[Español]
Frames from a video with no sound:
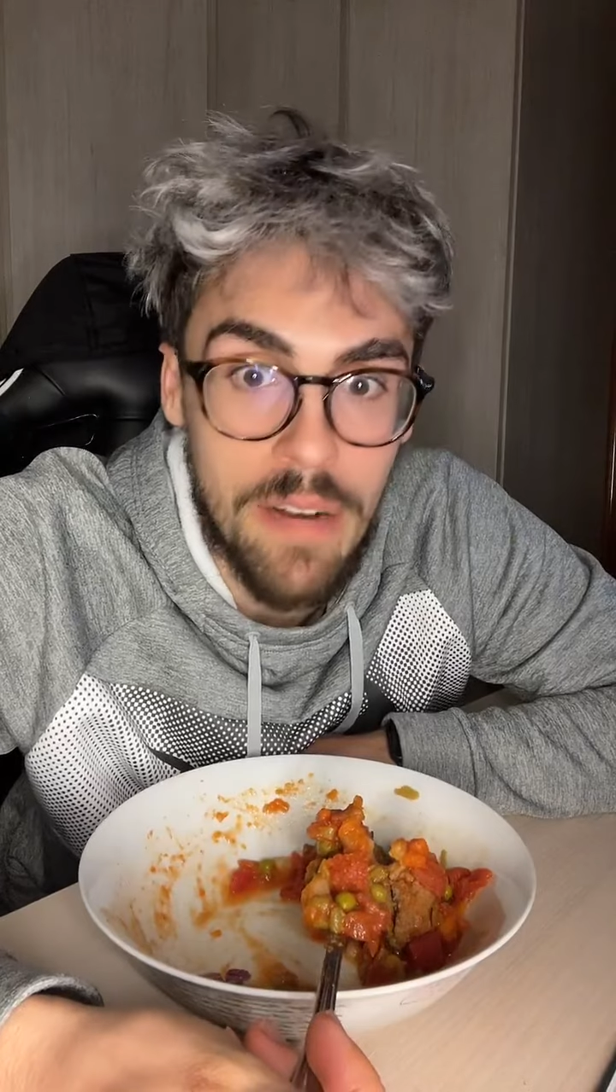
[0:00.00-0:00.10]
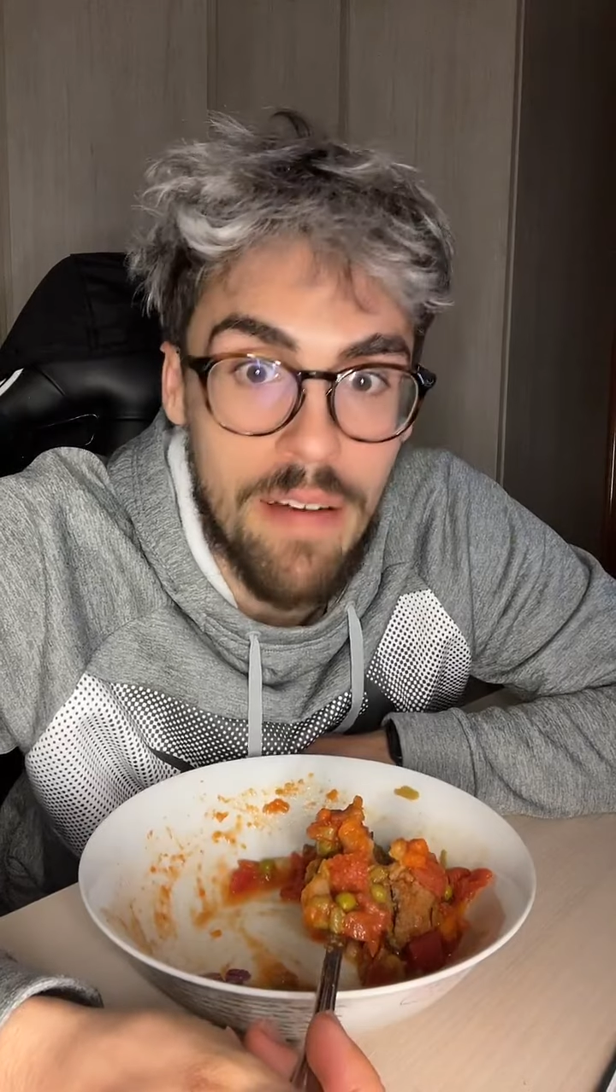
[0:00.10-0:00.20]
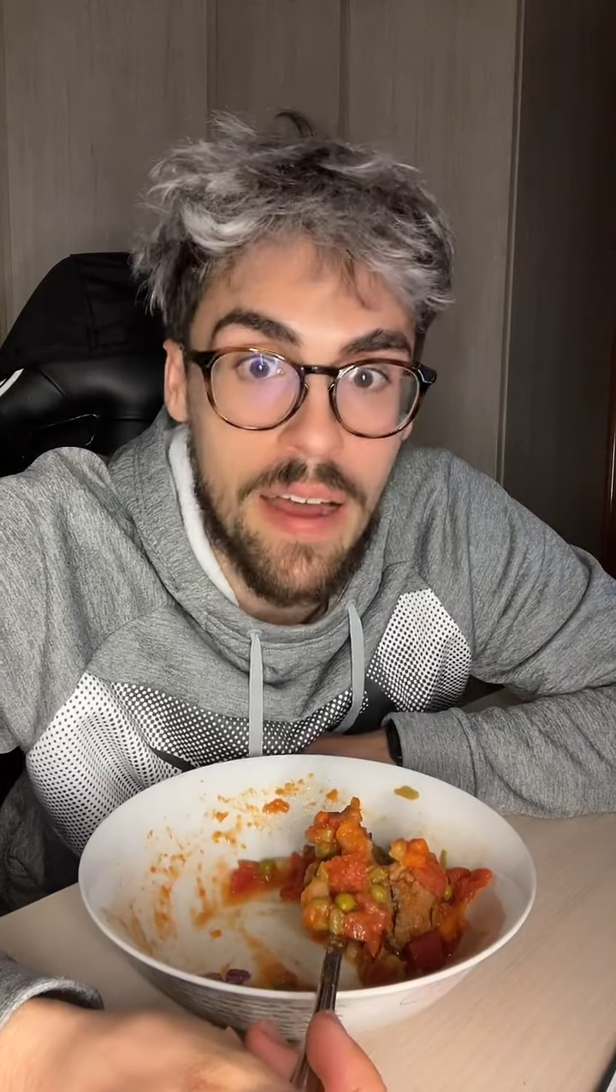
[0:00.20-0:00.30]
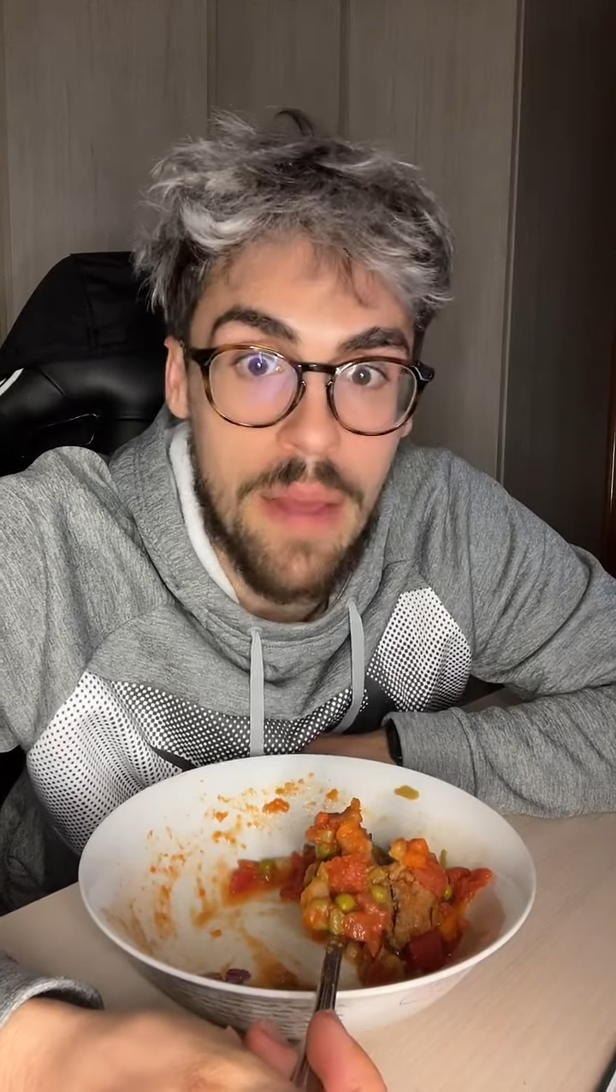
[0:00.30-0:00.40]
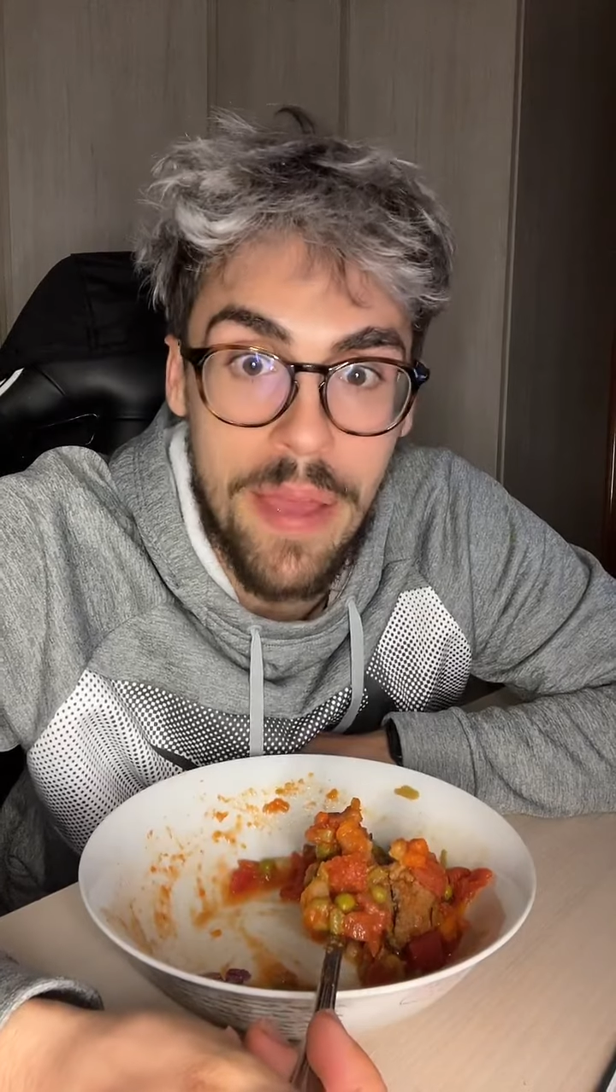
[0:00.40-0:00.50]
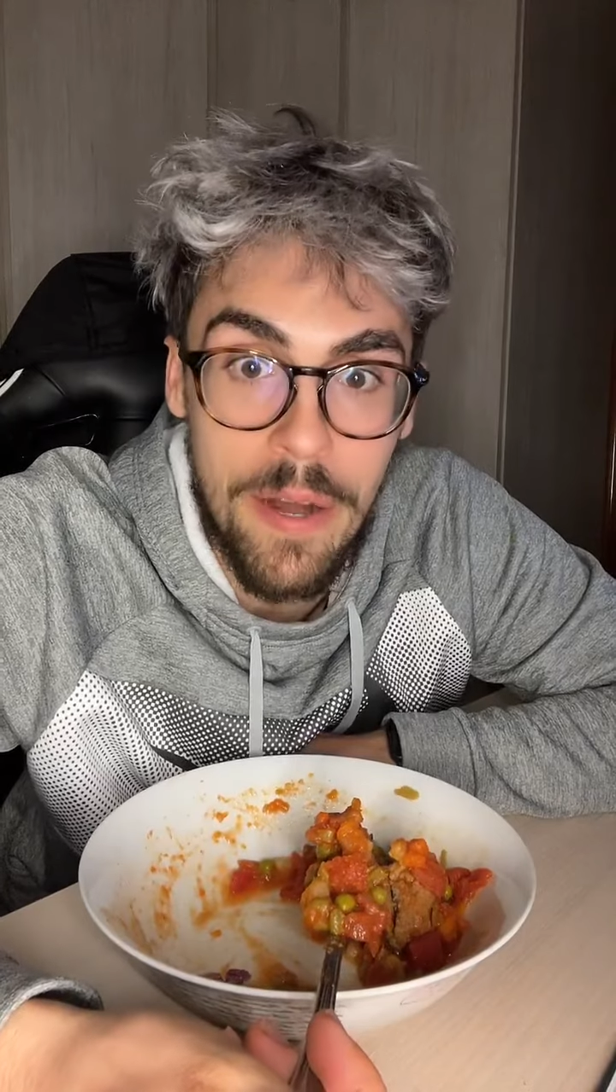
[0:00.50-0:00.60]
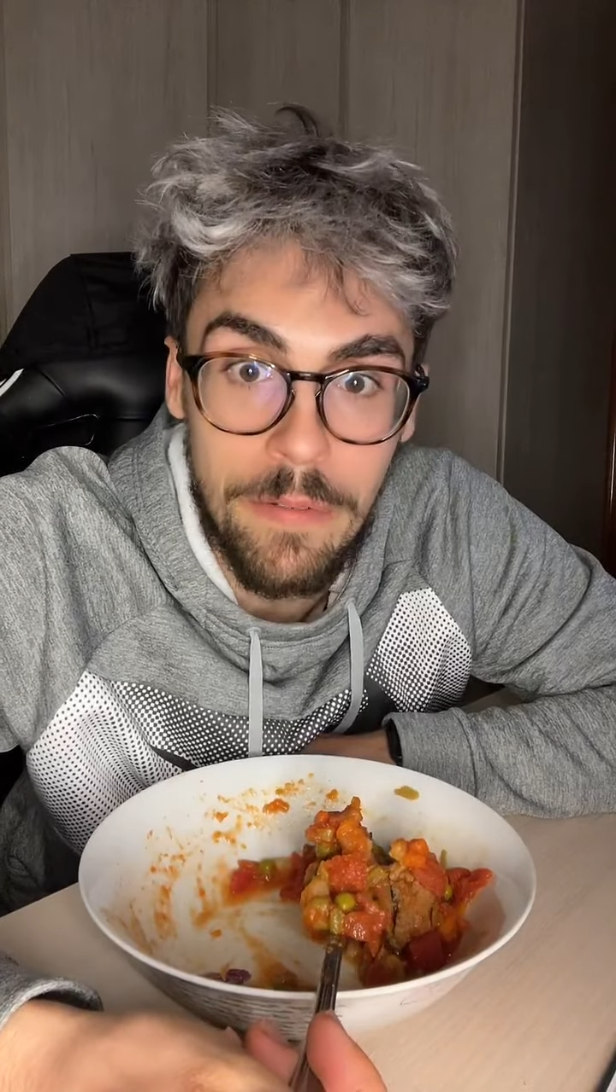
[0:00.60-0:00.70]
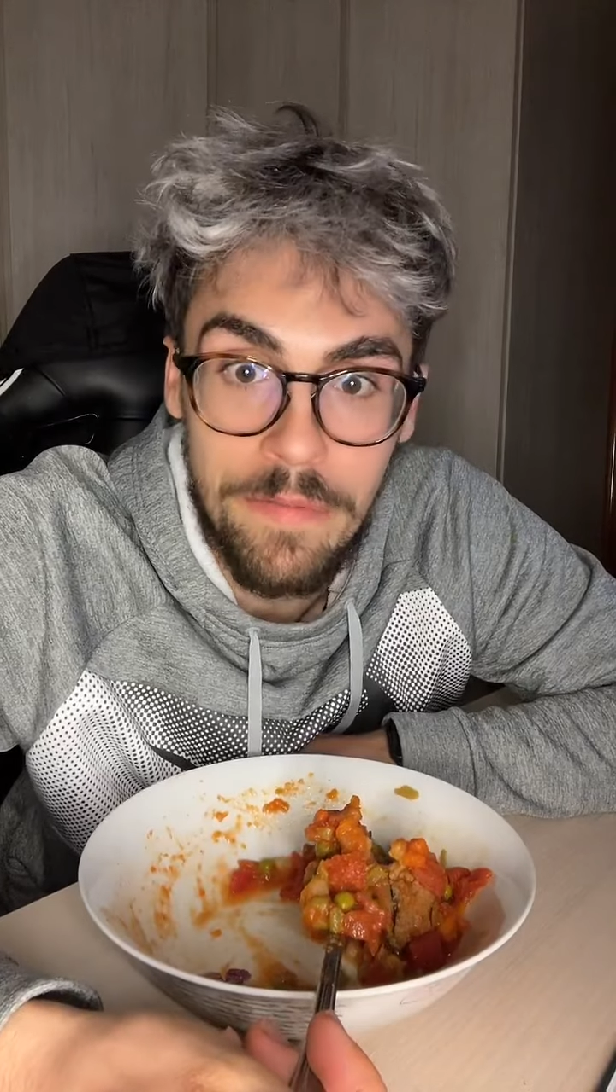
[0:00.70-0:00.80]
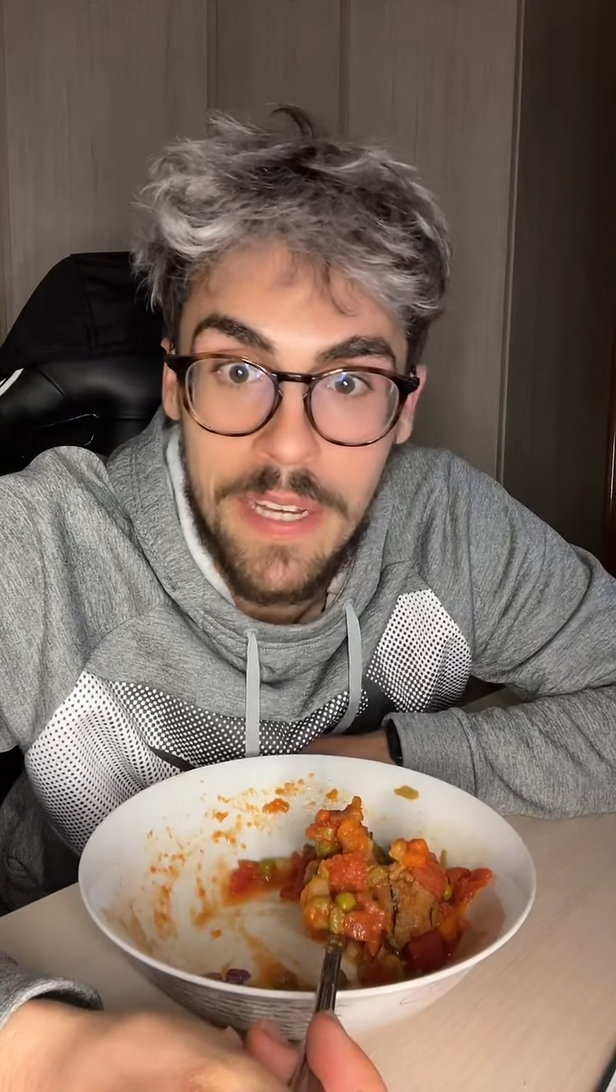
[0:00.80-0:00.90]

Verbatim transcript: trabajaré menos